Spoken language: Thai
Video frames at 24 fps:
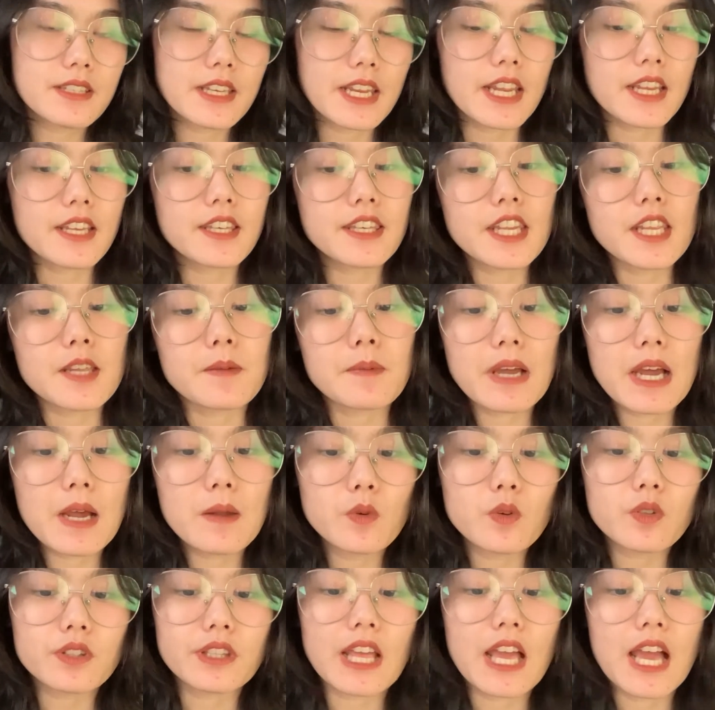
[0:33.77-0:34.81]
เทคนิคภาพ
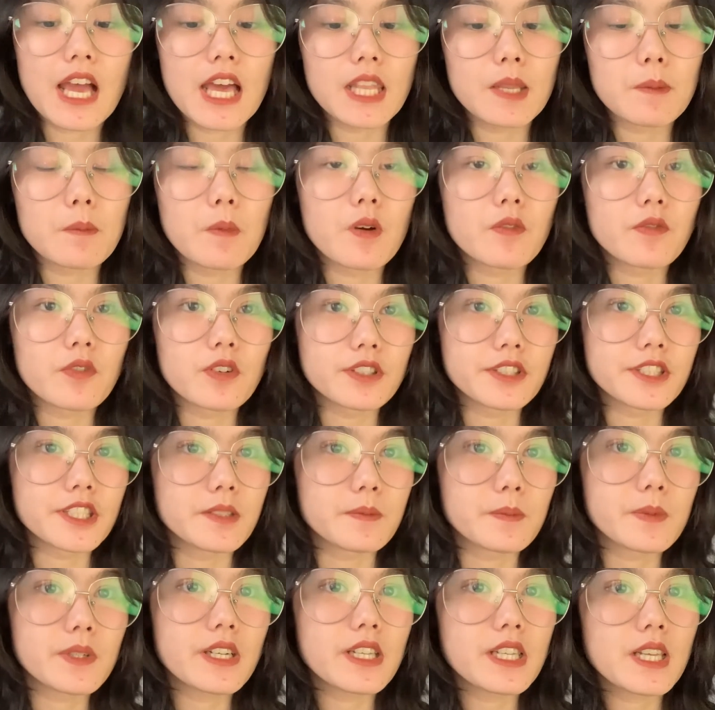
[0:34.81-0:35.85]
ลวงตาอนาโมอฟซิ
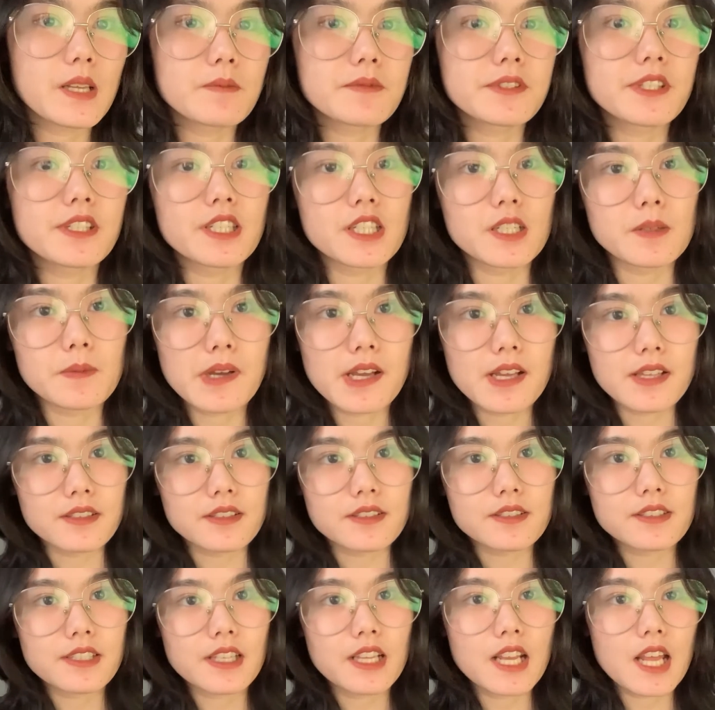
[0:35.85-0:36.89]
ตเพื่อนำเสนอผ่าน
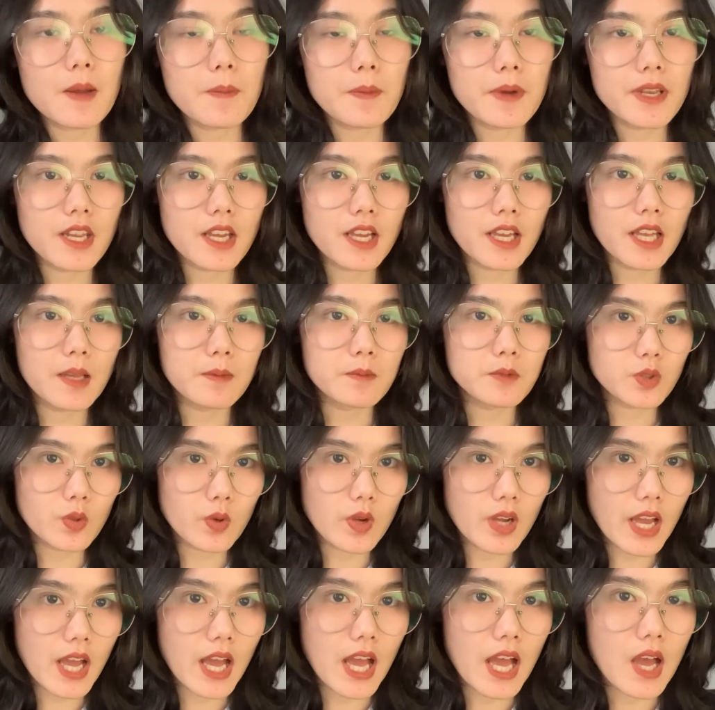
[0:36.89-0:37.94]
สถาปัตยกรรม
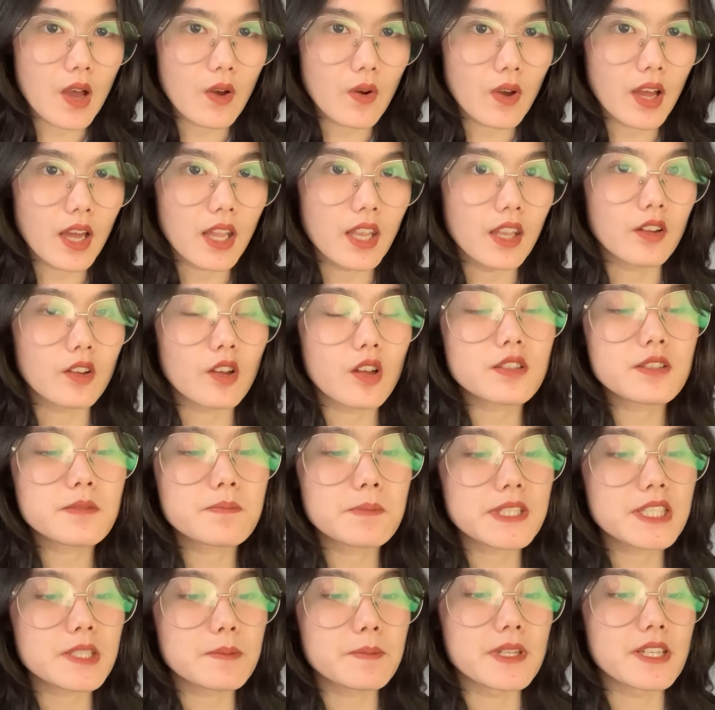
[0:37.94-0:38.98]
ชั่วคราวค่ะ แล้วก็
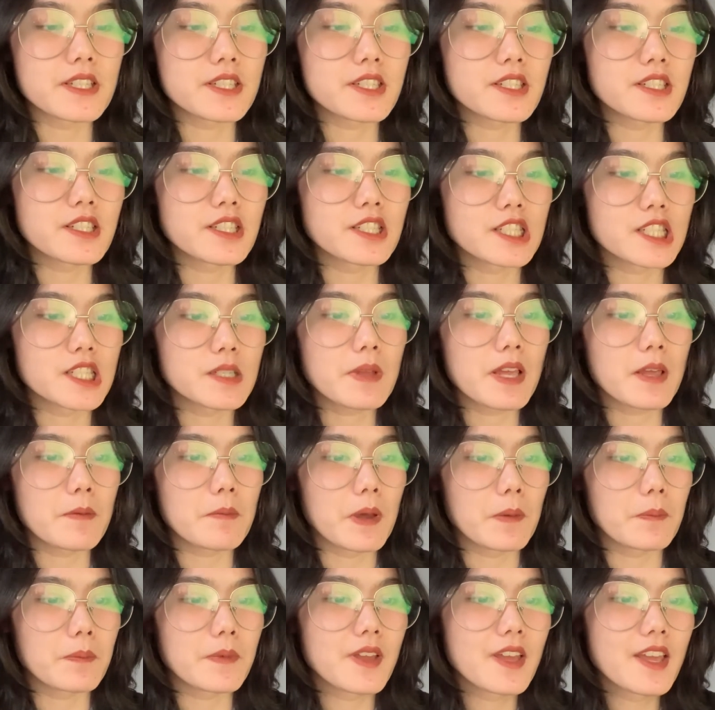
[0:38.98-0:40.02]
มันจะมีชื่อหนึ่งที่แพร
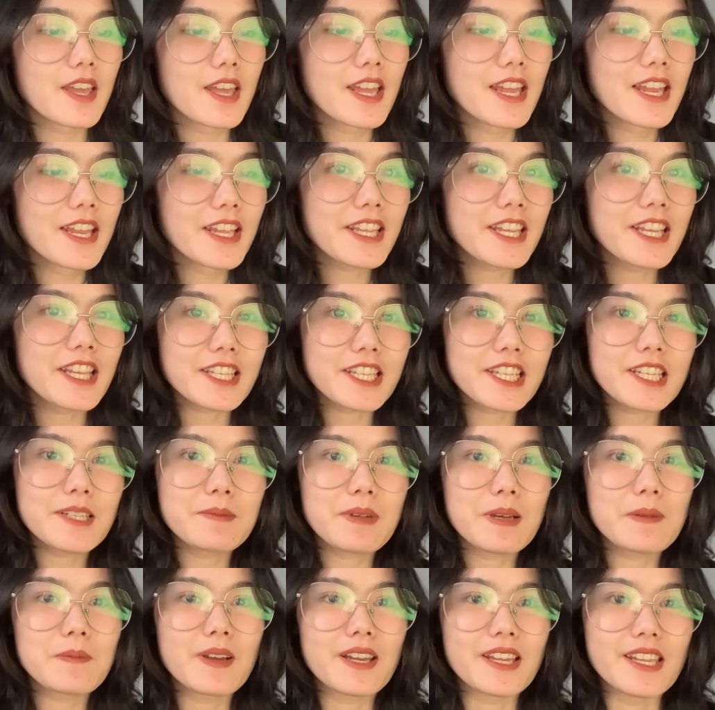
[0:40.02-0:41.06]
แบบคิดขึ้
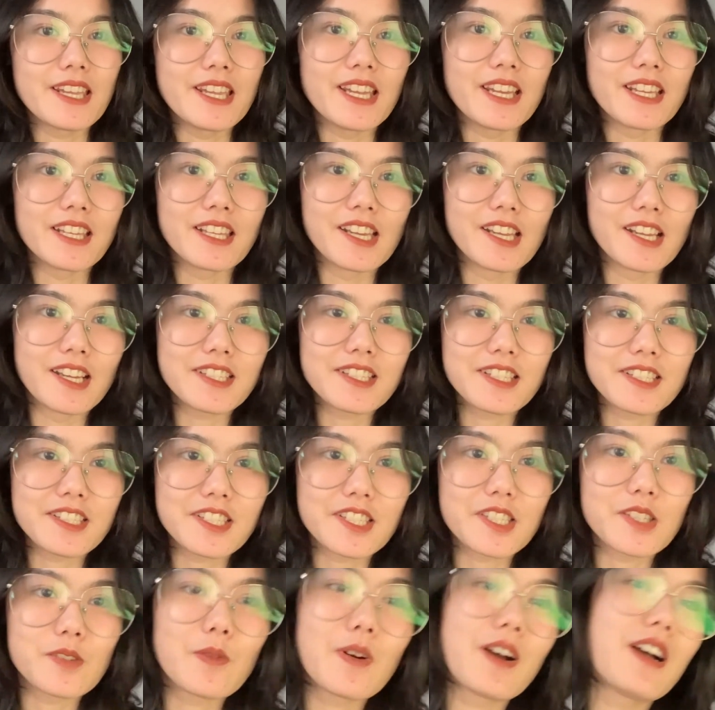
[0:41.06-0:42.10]
นมาใหม่เองเลยก็จะ
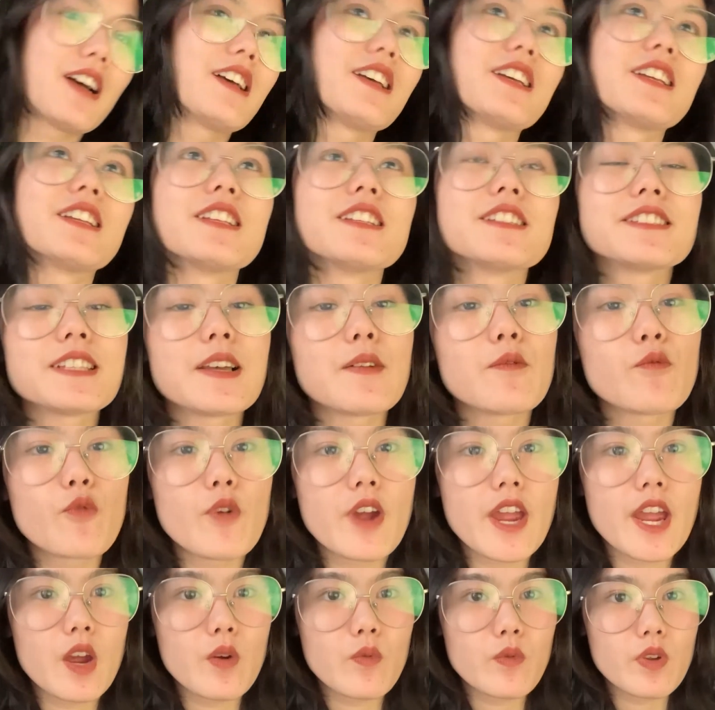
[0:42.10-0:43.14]
ชื่อว่า
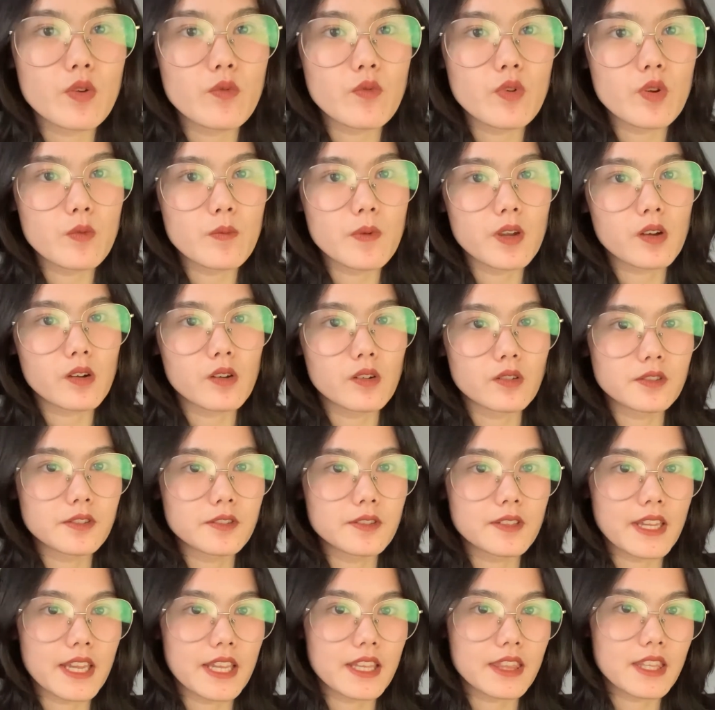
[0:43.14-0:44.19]
Somewhere We Will Be Close
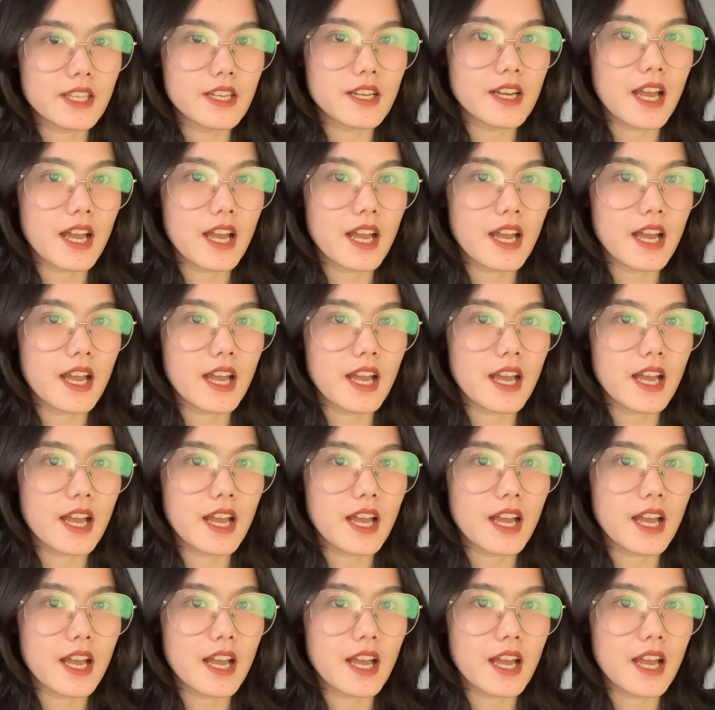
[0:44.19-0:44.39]
Together